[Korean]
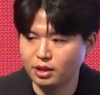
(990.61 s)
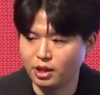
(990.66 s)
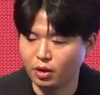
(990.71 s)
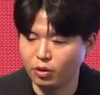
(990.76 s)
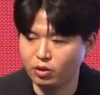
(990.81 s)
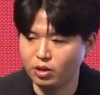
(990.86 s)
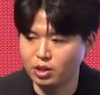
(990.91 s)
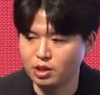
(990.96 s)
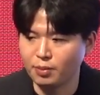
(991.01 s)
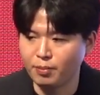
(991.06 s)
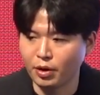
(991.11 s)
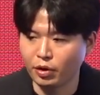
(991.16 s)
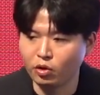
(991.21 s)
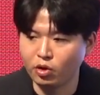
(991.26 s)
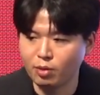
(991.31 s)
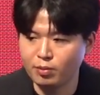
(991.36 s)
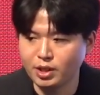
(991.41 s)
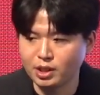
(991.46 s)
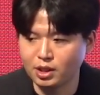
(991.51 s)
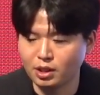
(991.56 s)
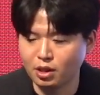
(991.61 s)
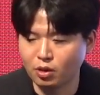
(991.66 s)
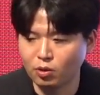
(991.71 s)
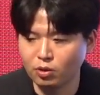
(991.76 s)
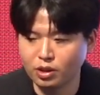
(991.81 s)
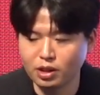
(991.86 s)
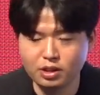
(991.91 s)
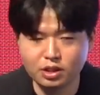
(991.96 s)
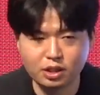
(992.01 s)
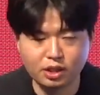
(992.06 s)
당연히 이제 배경음악 제작
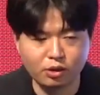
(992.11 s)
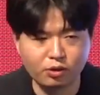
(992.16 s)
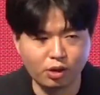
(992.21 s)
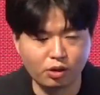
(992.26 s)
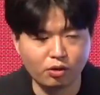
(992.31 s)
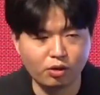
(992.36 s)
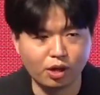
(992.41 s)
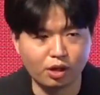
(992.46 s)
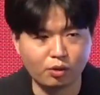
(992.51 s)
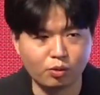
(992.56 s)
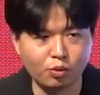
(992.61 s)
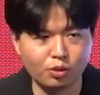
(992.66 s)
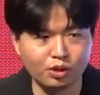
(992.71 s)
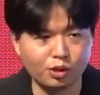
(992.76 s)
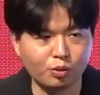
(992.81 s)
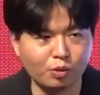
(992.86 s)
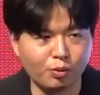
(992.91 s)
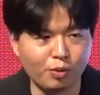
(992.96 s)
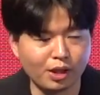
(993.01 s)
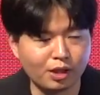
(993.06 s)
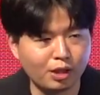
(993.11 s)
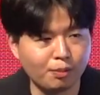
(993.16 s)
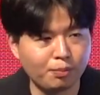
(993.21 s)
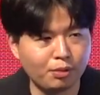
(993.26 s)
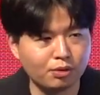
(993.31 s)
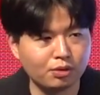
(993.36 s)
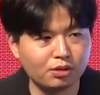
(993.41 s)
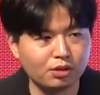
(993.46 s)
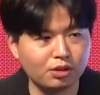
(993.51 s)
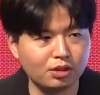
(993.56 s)
콘텐츠가 될 것 같고 이제 또
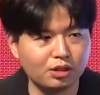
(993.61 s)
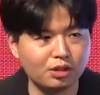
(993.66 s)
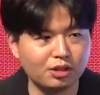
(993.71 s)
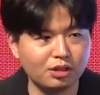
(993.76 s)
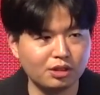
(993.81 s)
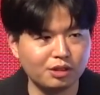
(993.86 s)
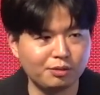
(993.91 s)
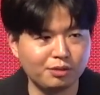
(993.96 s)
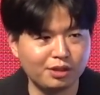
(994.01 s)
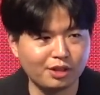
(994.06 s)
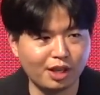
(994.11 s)
메타버스